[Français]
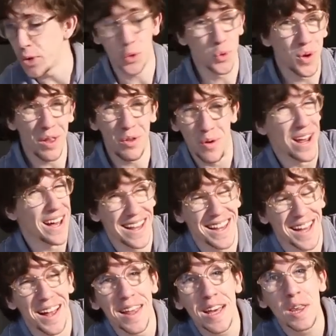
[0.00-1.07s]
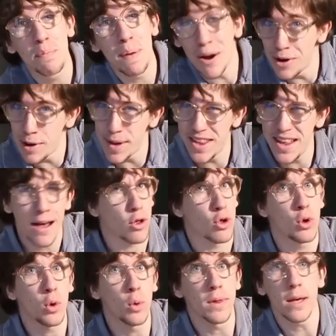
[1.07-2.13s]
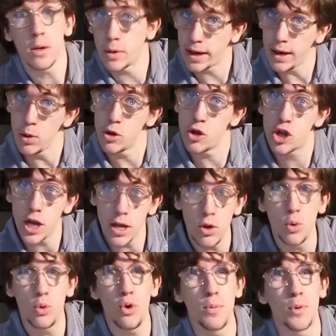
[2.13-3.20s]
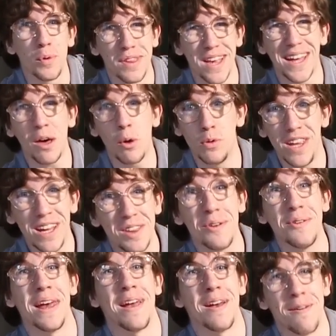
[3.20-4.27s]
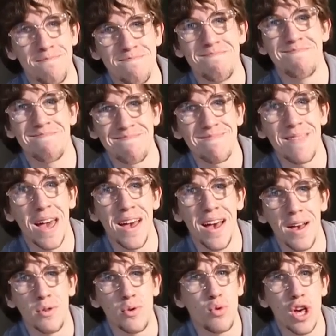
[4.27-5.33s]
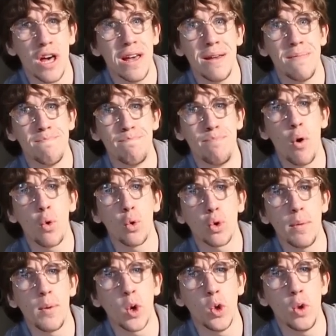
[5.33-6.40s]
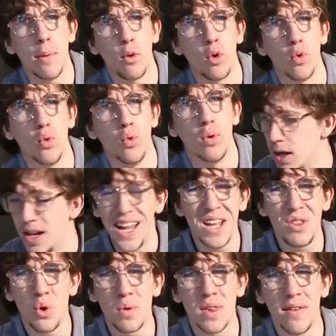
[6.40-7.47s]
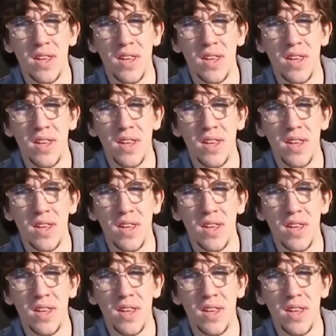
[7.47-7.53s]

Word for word: En tout cas, tu as l'air d'être un expert en la matière, je te conseille de créer une chaîne YouTube consacrée au dictionnaire. Un sujet beaucoup trop méconnu à mon goût. Les deux